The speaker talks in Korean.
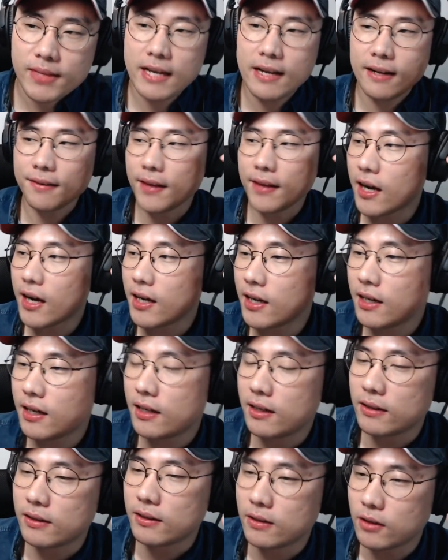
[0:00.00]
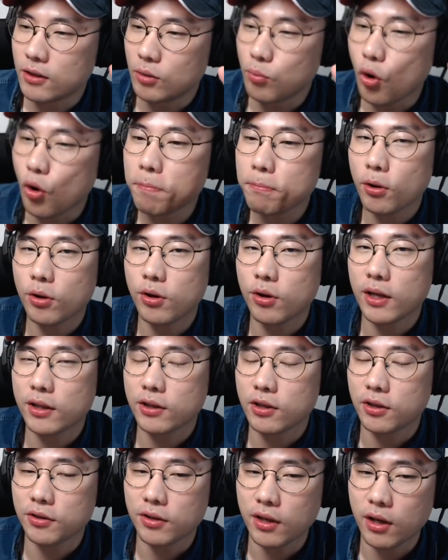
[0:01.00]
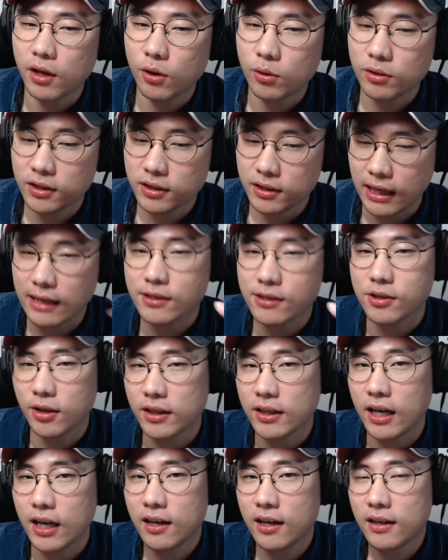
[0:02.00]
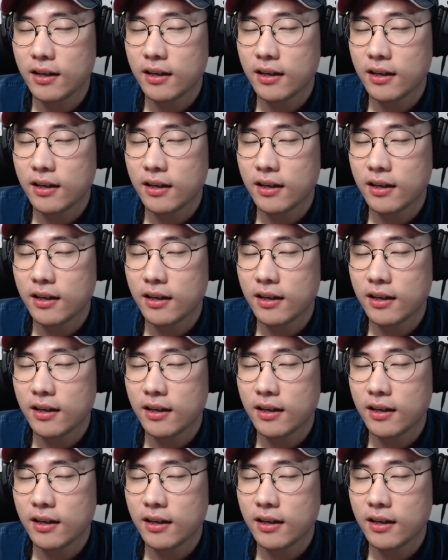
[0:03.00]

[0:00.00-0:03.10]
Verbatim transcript: 내가 어, 목표로 했던 내용을 달성했다.